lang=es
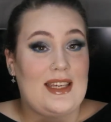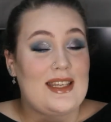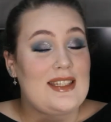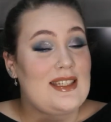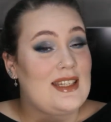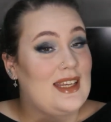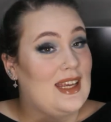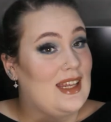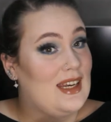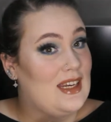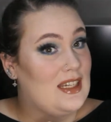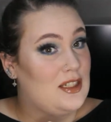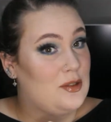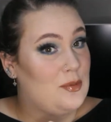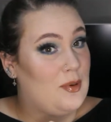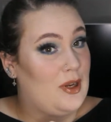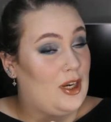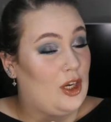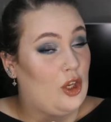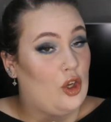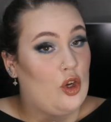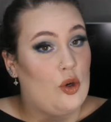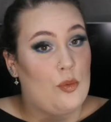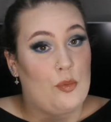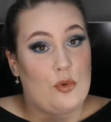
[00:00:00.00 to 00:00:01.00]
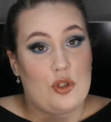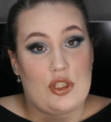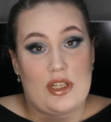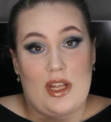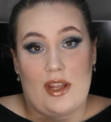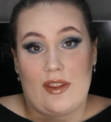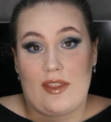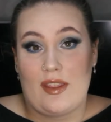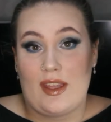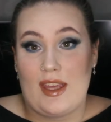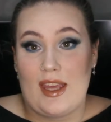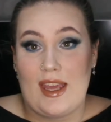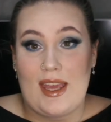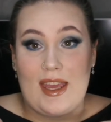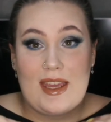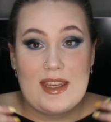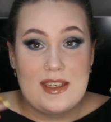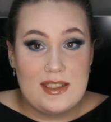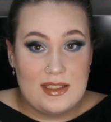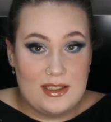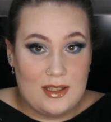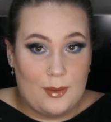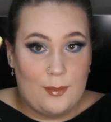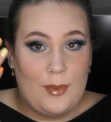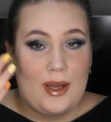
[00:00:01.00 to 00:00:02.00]
que si queréis ver cómo se hace
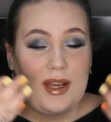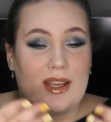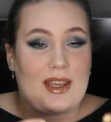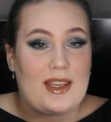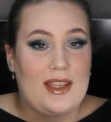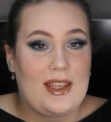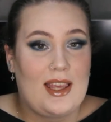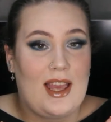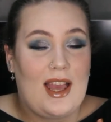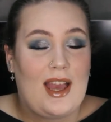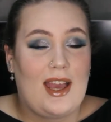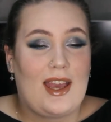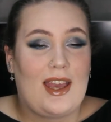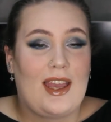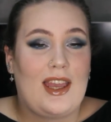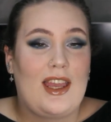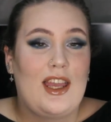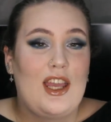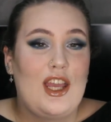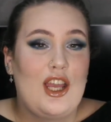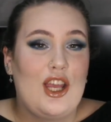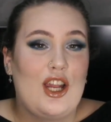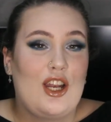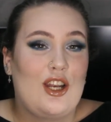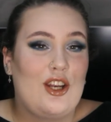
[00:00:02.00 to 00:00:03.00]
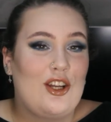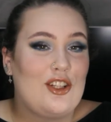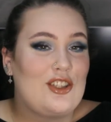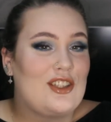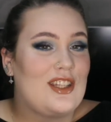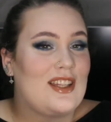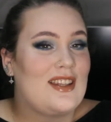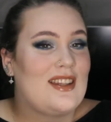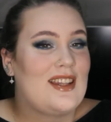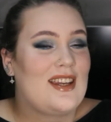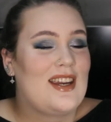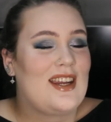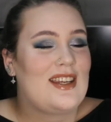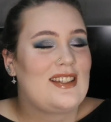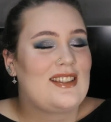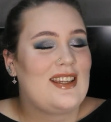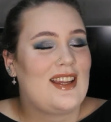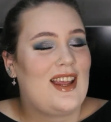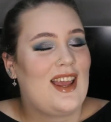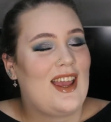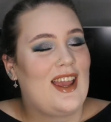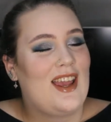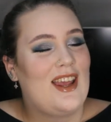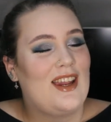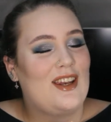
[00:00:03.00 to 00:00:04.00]
este maquillaje Lo tendréis
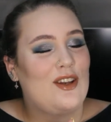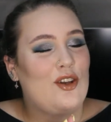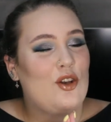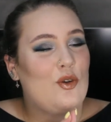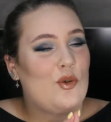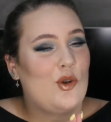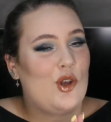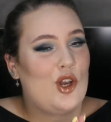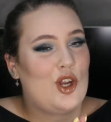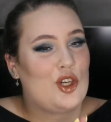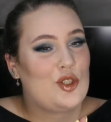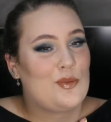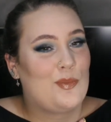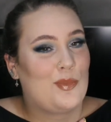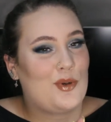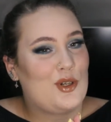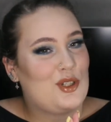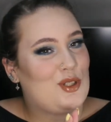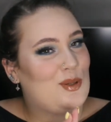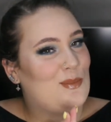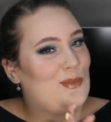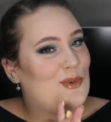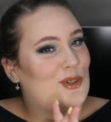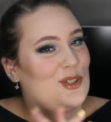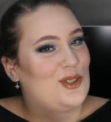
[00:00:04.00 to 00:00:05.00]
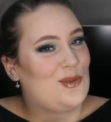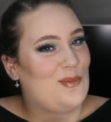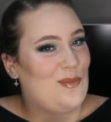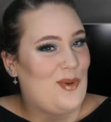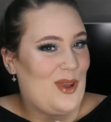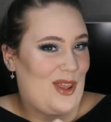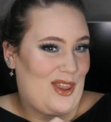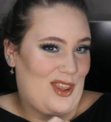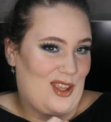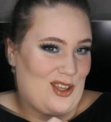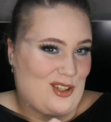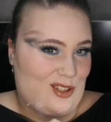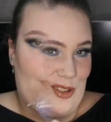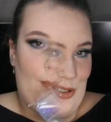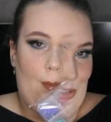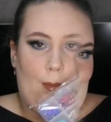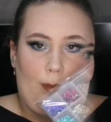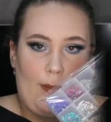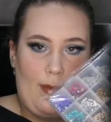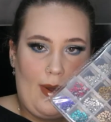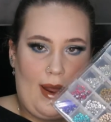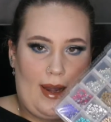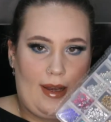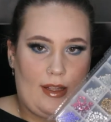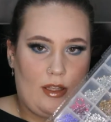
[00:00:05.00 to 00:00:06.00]
en los próximos vídeos
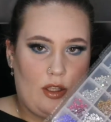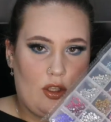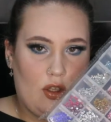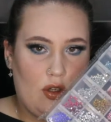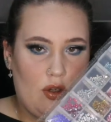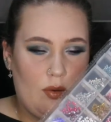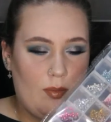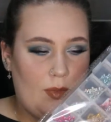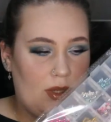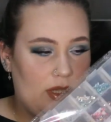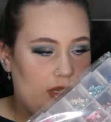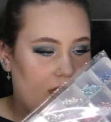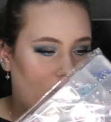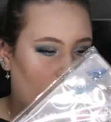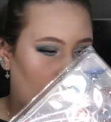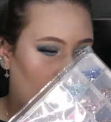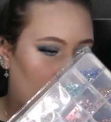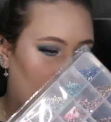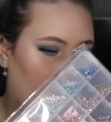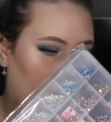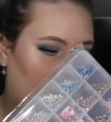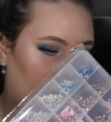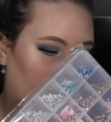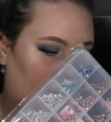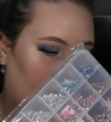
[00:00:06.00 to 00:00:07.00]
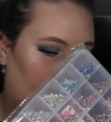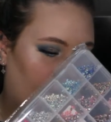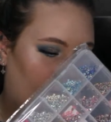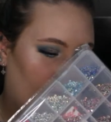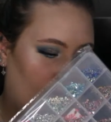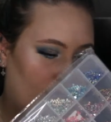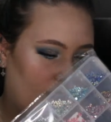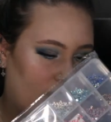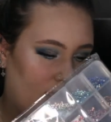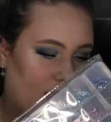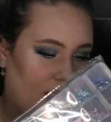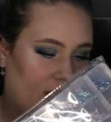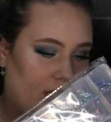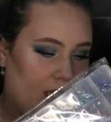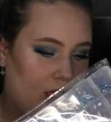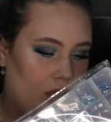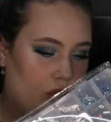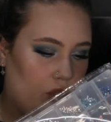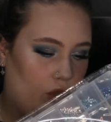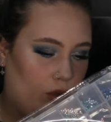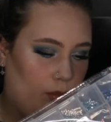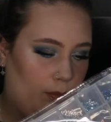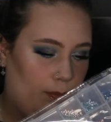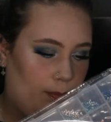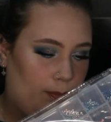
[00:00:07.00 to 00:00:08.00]
Vale, yo lo mantengo con el
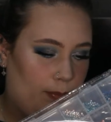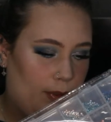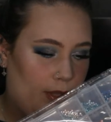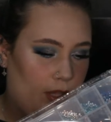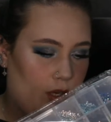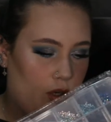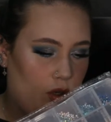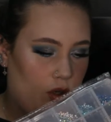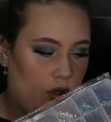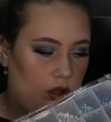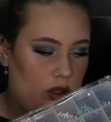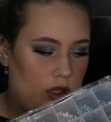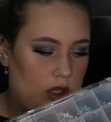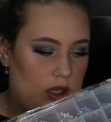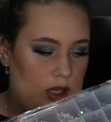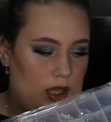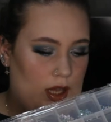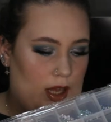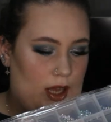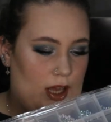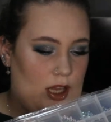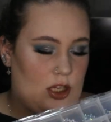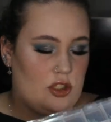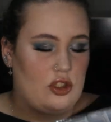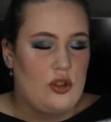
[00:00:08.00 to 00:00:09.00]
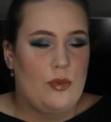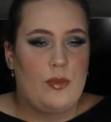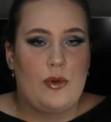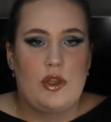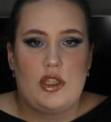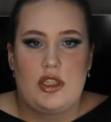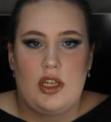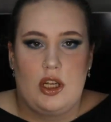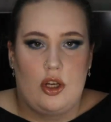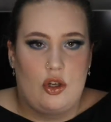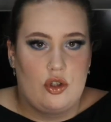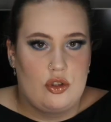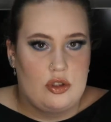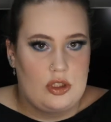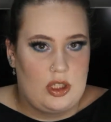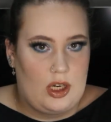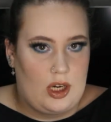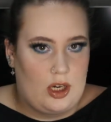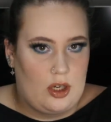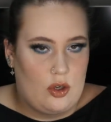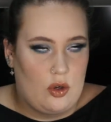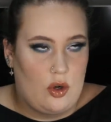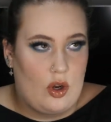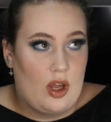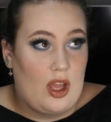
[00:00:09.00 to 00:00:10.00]
plastiquito, pero esto podéis
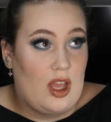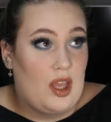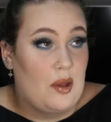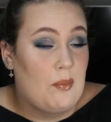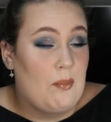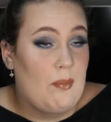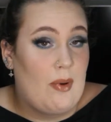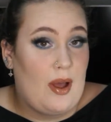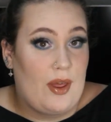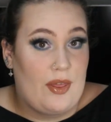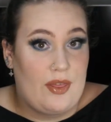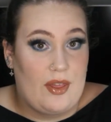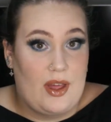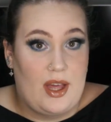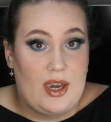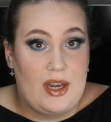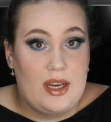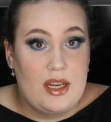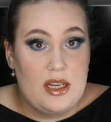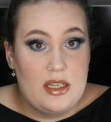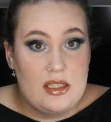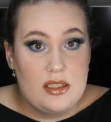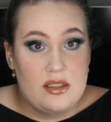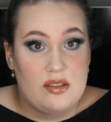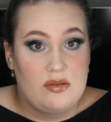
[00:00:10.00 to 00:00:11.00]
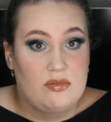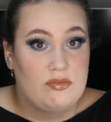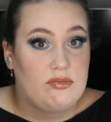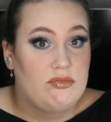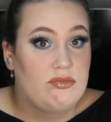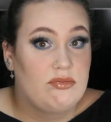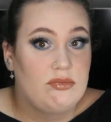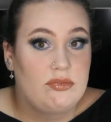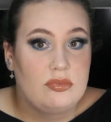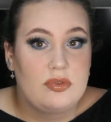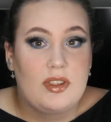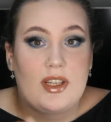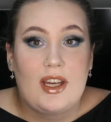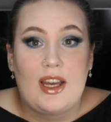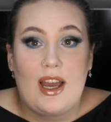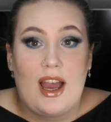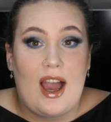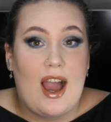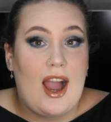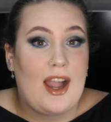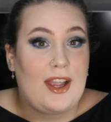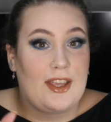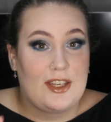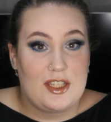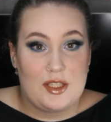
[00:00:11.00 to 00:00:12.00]
encontrarlo en bazares
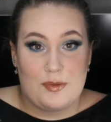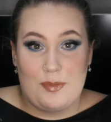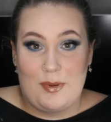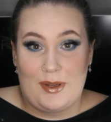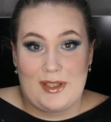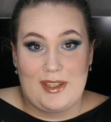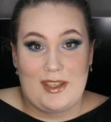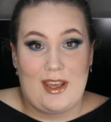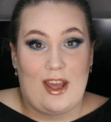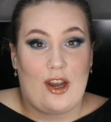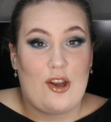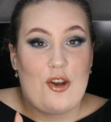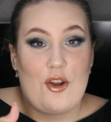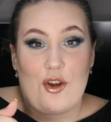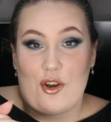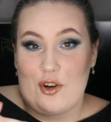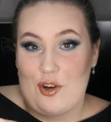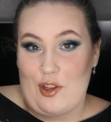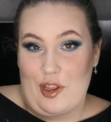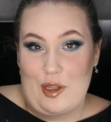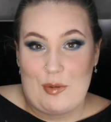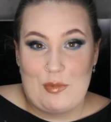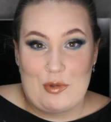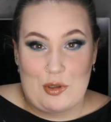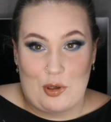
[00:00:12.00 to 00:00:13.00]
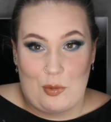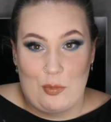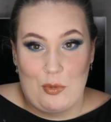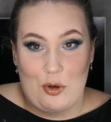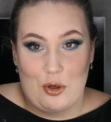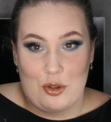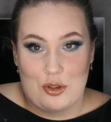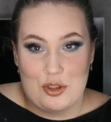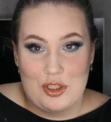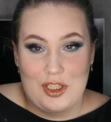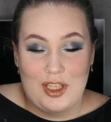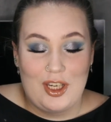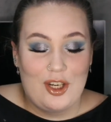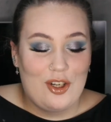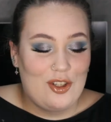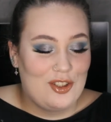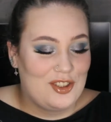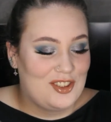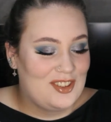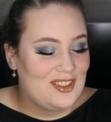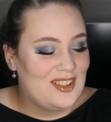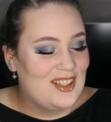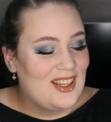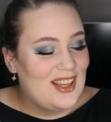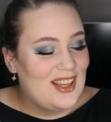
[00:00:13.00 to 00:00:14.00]
Aquí en España lo conocemos como los chinos.